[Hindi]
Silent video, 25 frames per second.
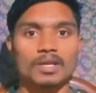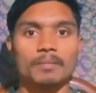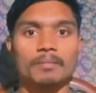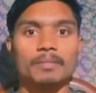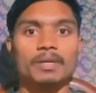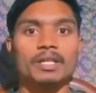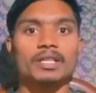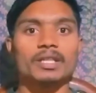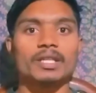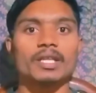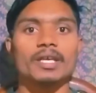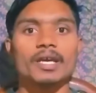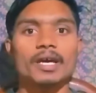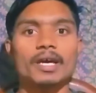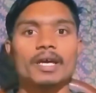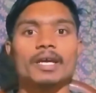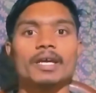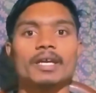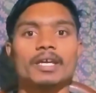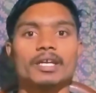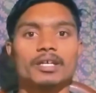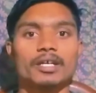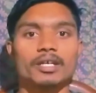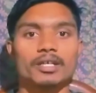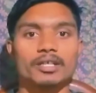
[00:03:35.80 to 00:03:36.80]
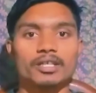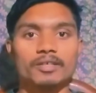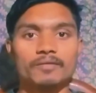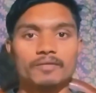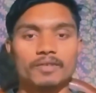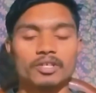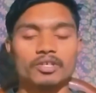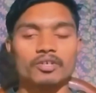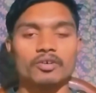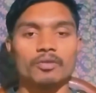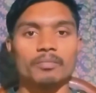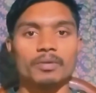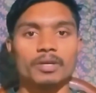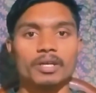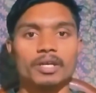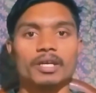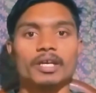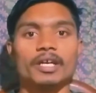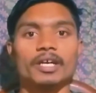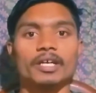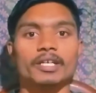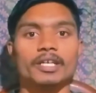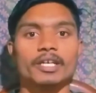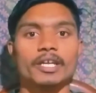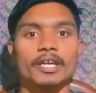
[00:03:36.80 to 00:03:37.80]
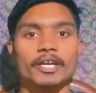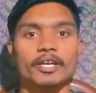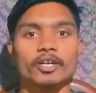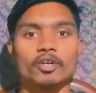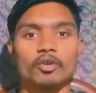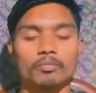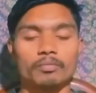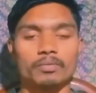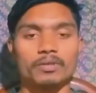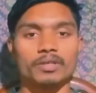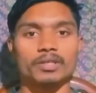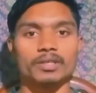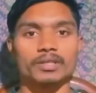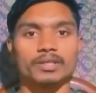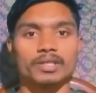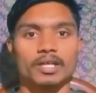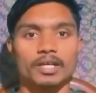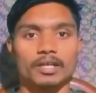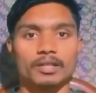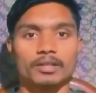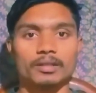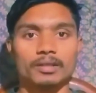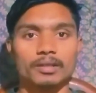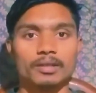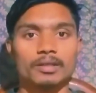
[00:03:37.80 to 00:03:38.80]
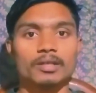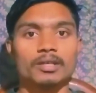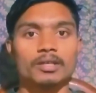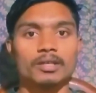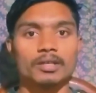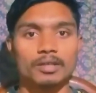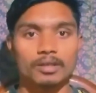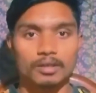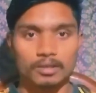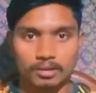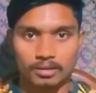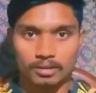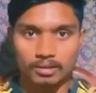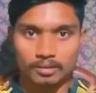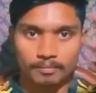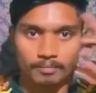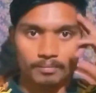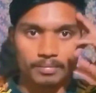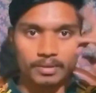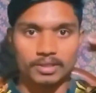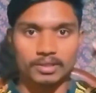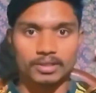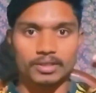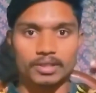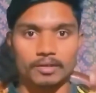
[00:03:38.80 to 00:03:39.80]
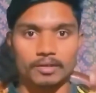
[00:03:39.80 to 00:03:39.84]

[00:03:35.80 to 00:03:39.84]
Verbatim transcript: मिलते हैं एक अगली वीडियो में एक नए टॉपिक के साथ पीस